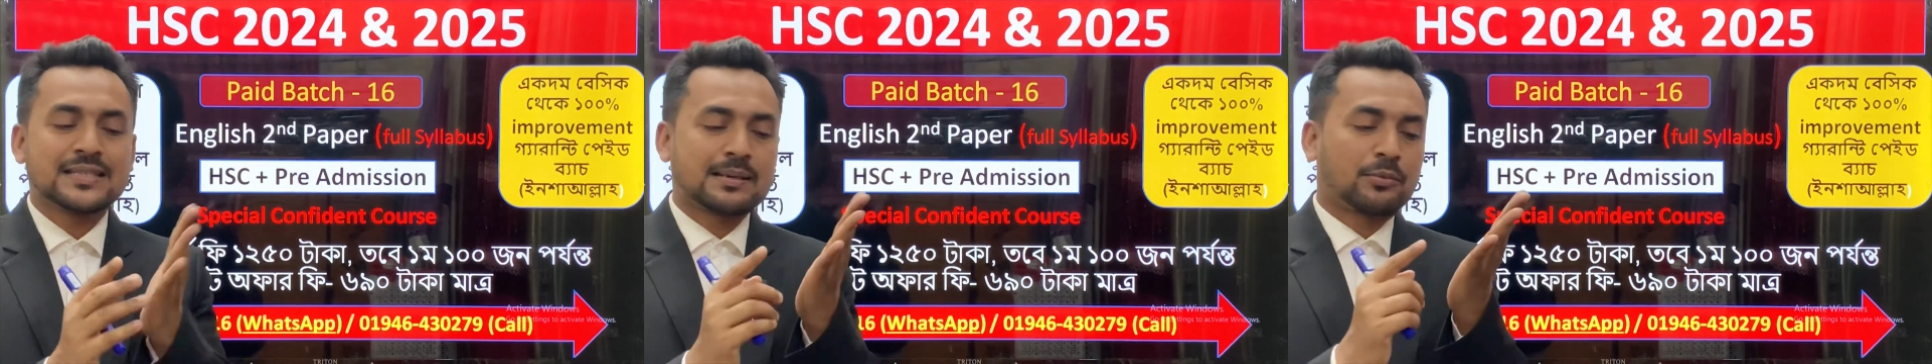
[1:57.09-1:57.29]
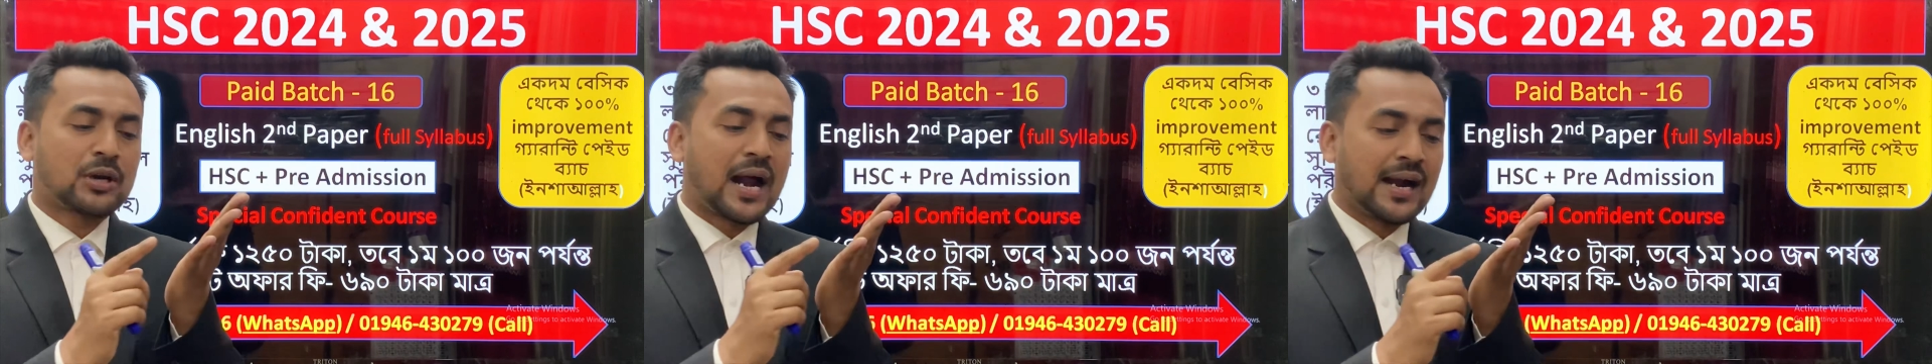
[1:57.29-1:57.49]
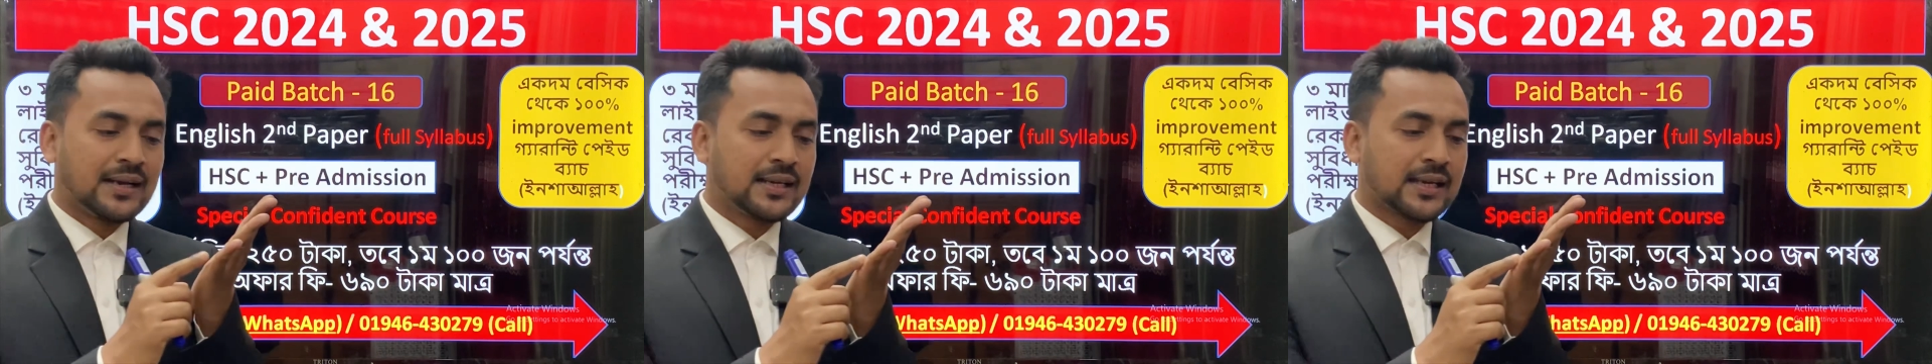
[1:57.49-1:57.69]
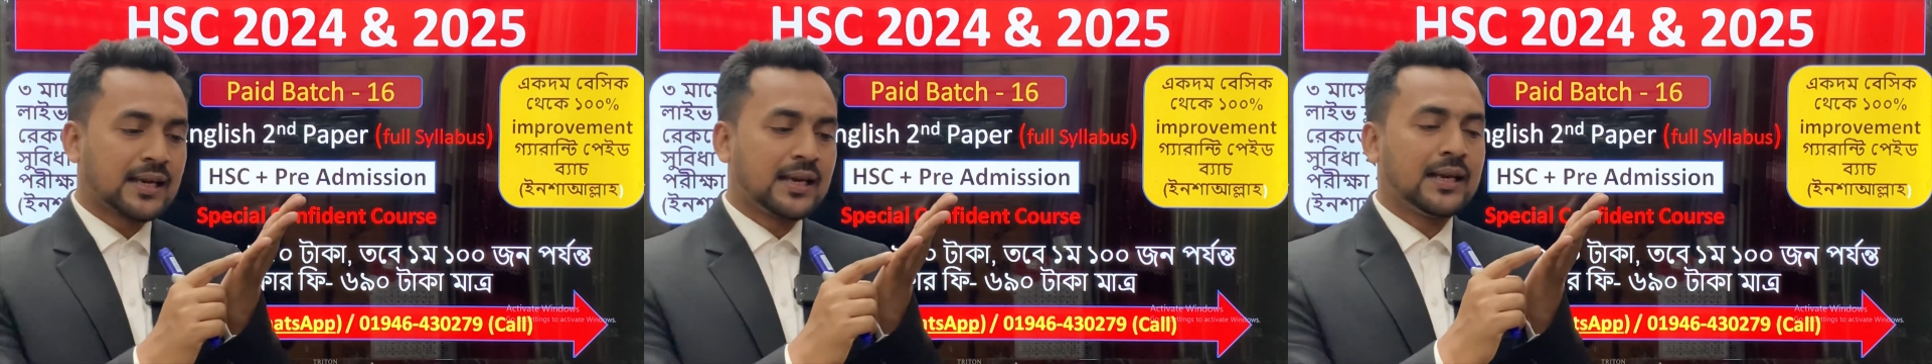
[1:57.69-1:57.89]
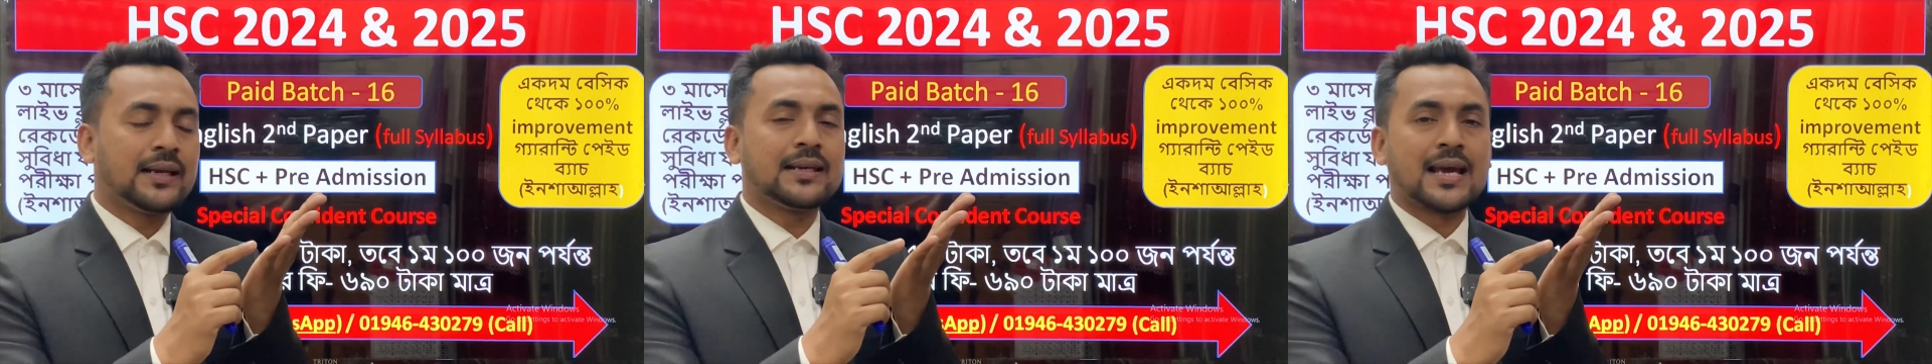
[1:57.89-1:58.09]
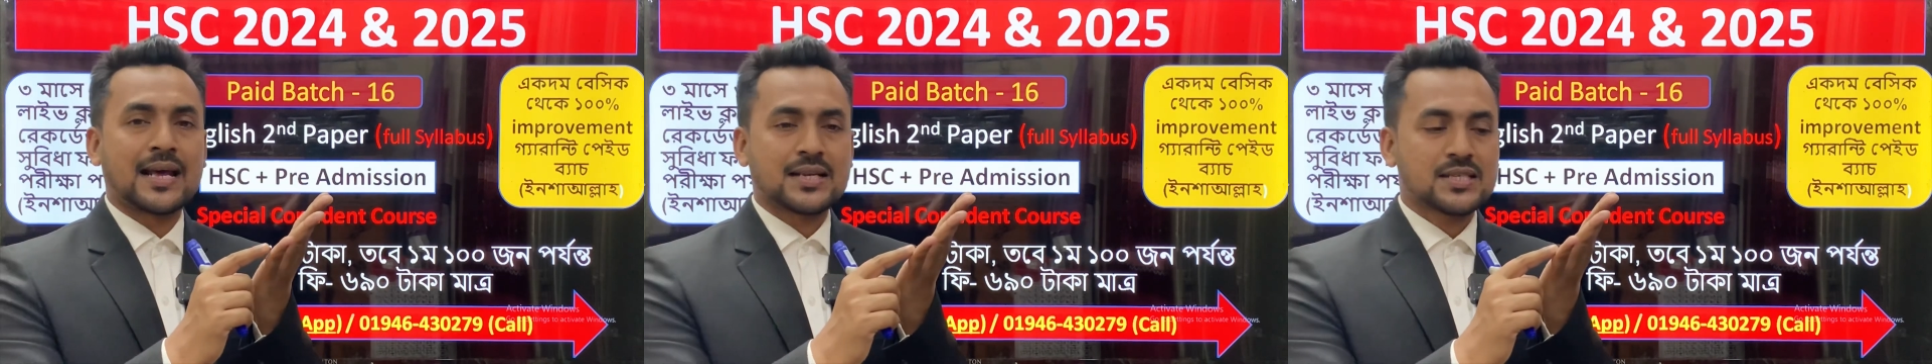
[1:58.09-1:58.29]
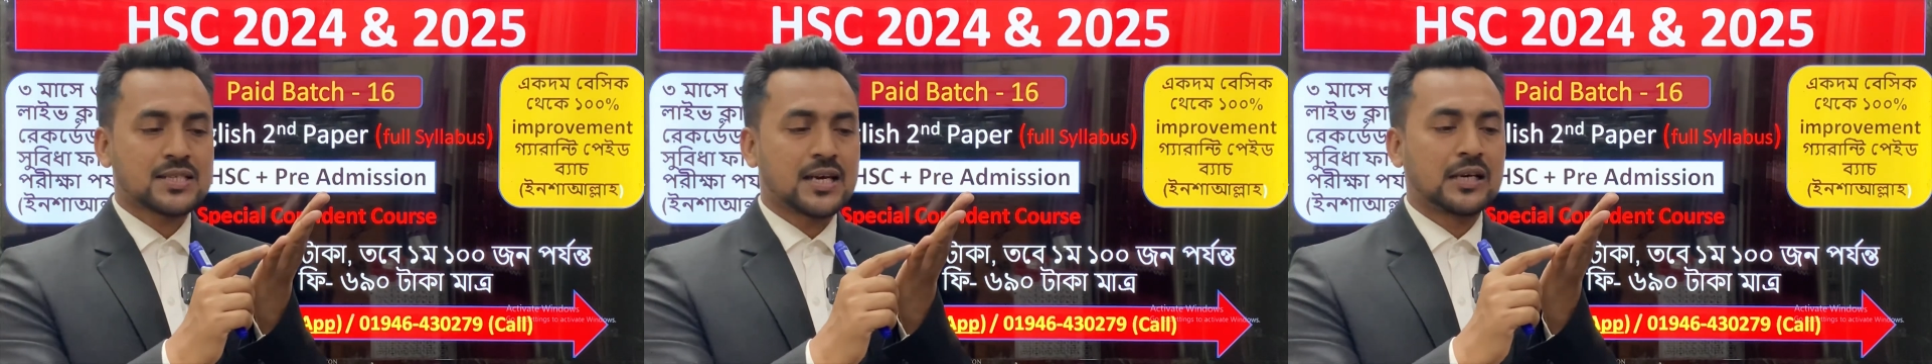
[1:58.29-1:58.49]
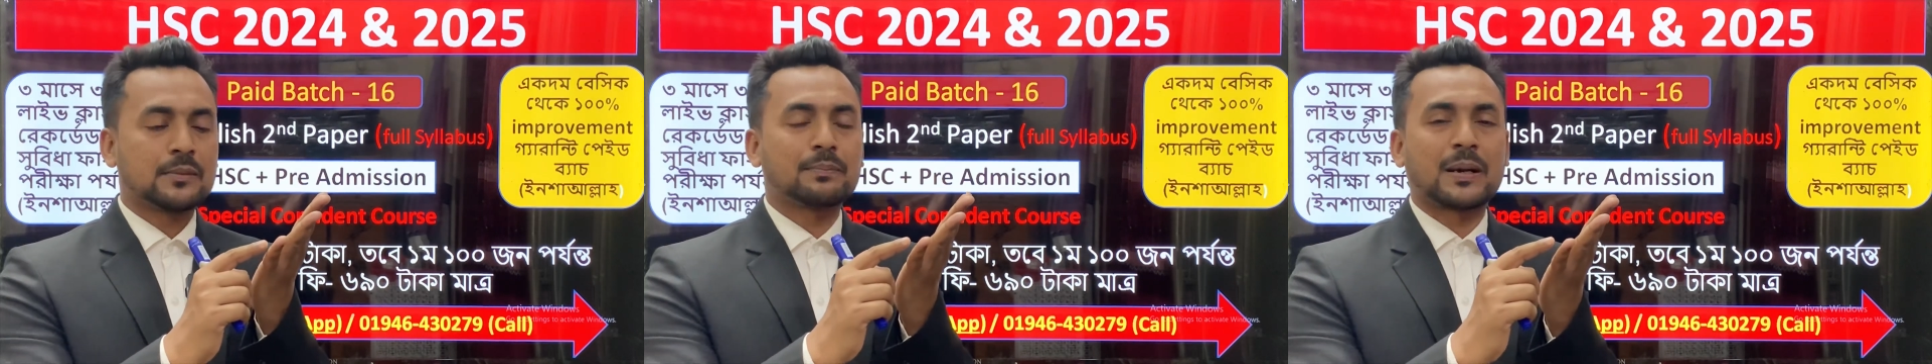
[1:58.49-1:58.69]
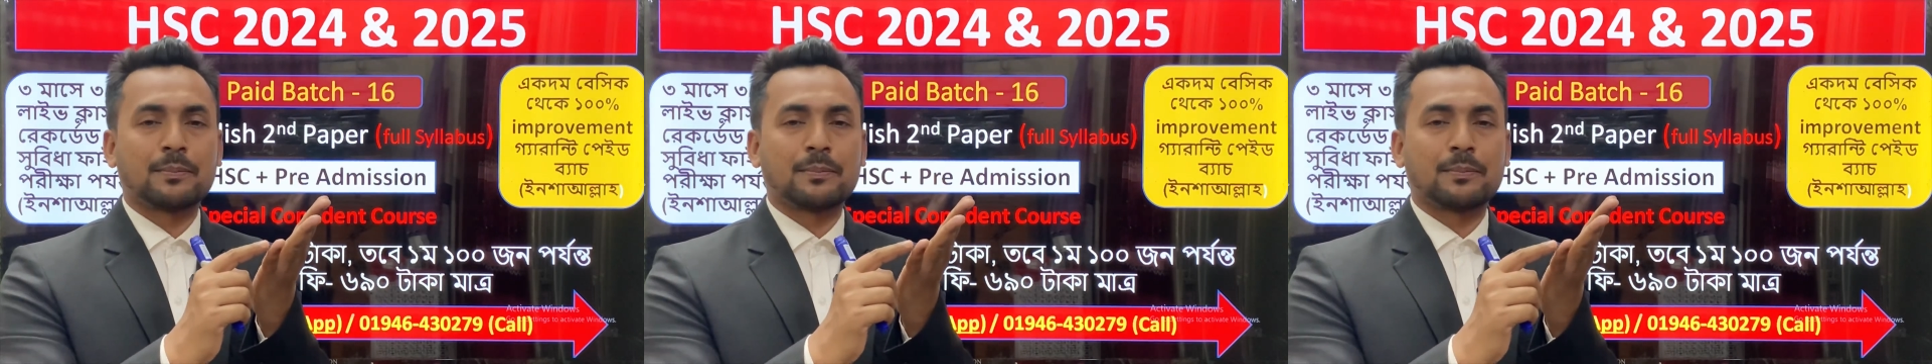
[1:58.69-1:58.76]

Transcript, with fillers: যেমন আর্টিকেল ন্যারেশন